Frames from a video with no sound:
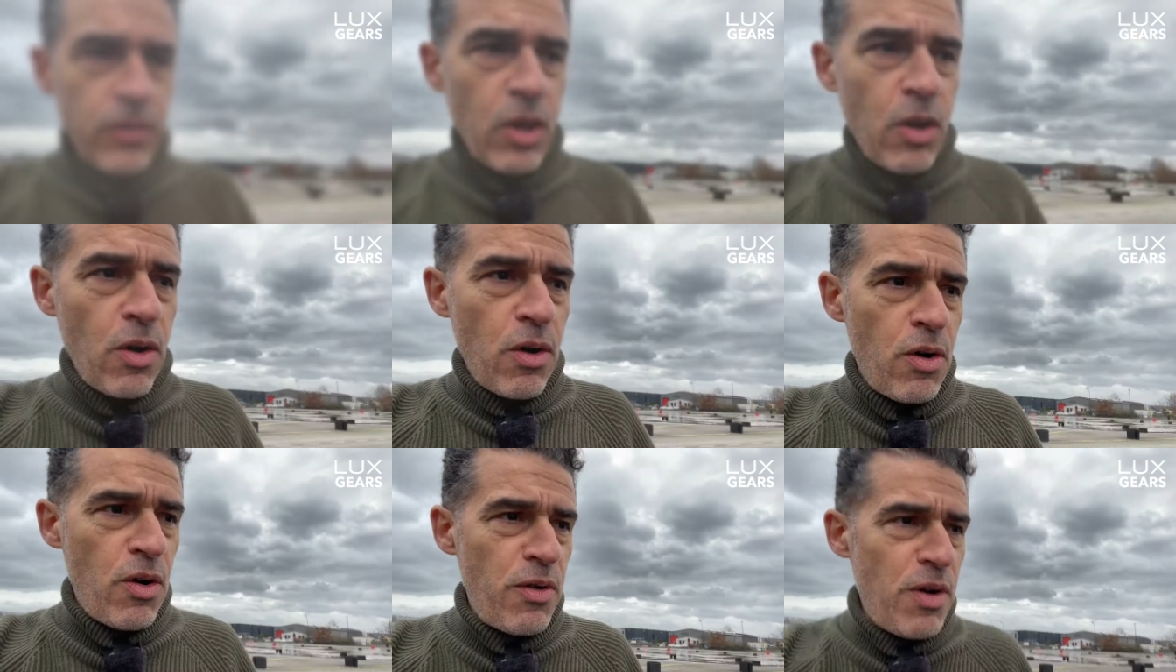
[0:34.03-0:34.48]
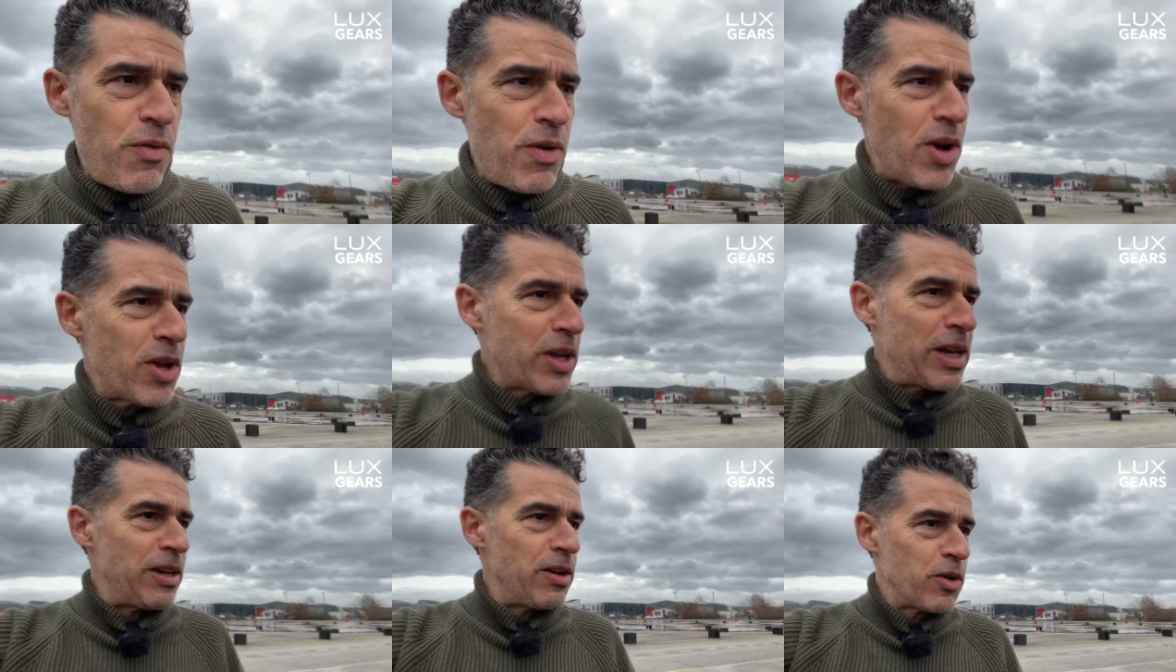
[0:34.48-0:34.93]
On va voir
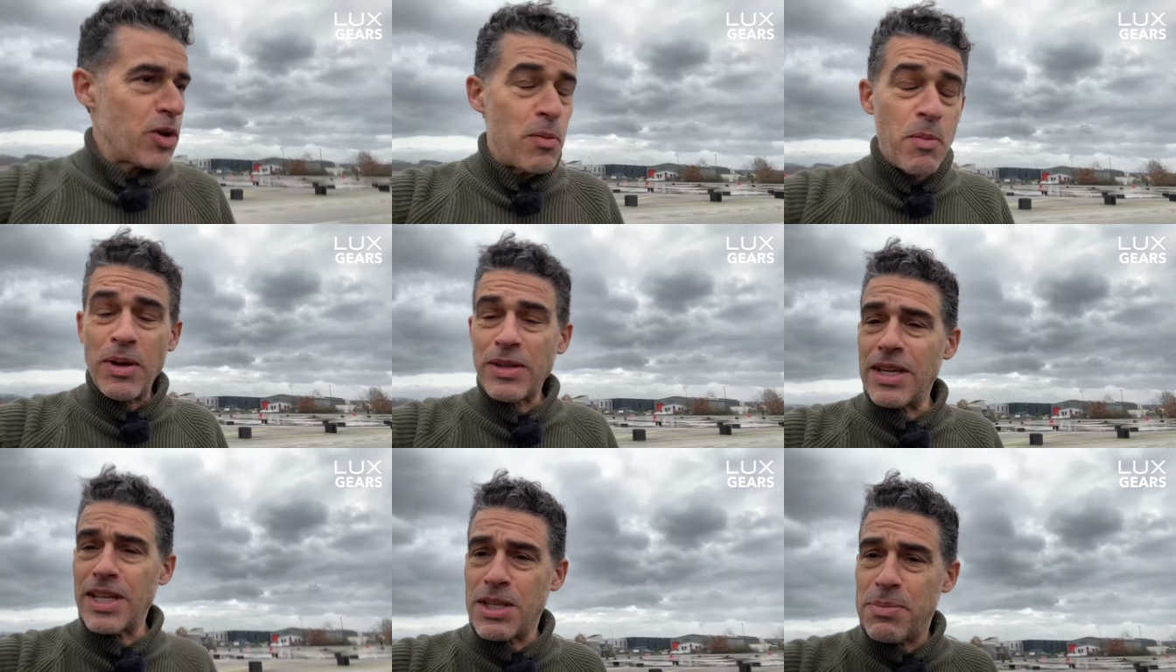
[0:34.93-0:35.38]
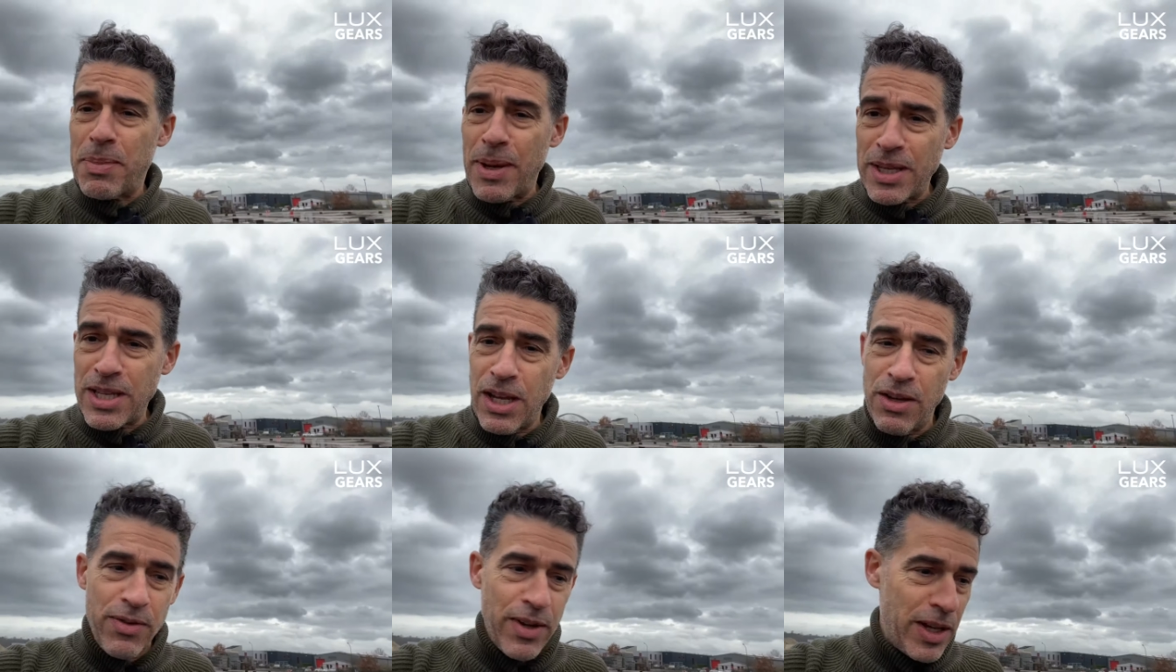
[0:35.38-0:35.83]
comment ça se passe
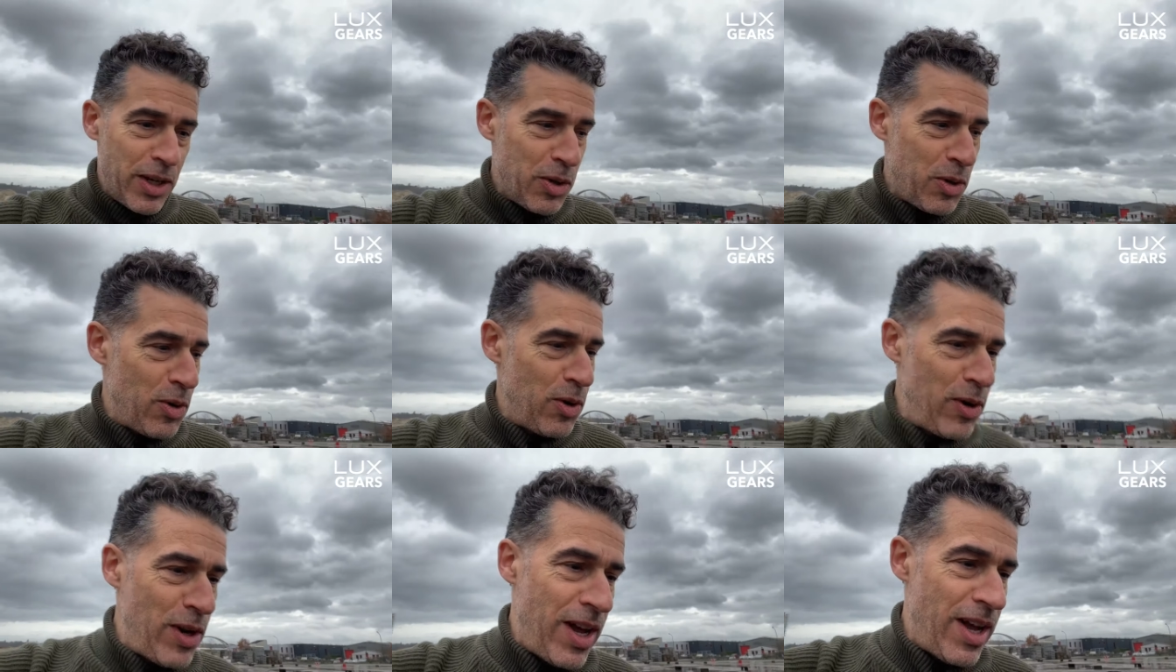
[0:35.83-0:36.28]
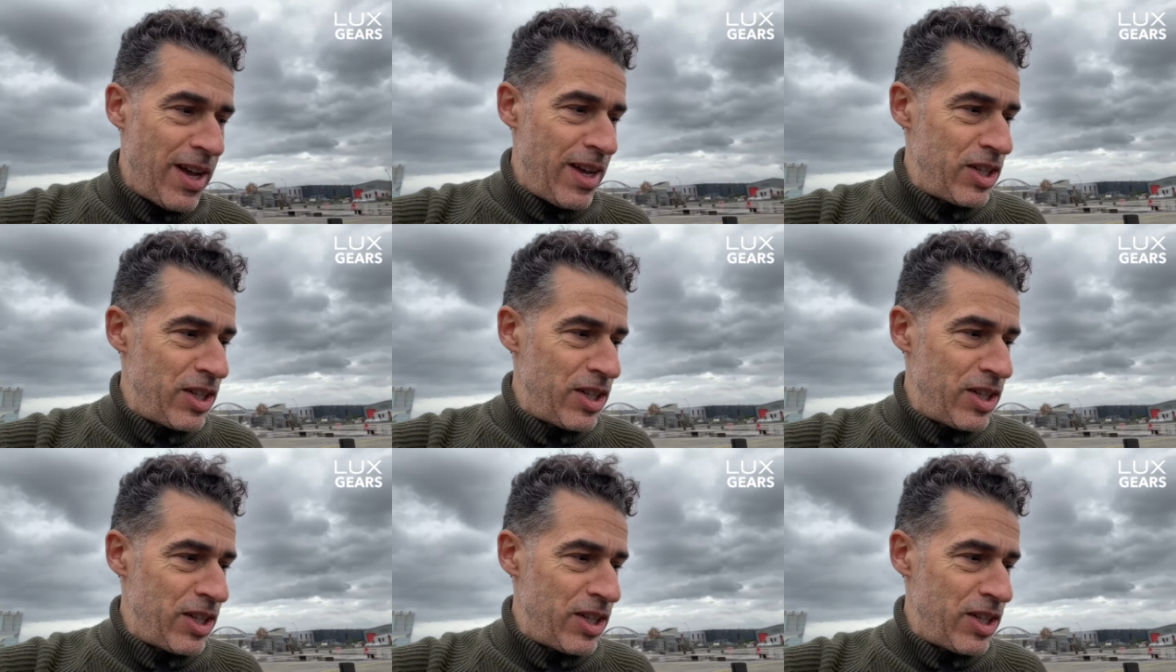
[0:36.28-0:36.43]
avec la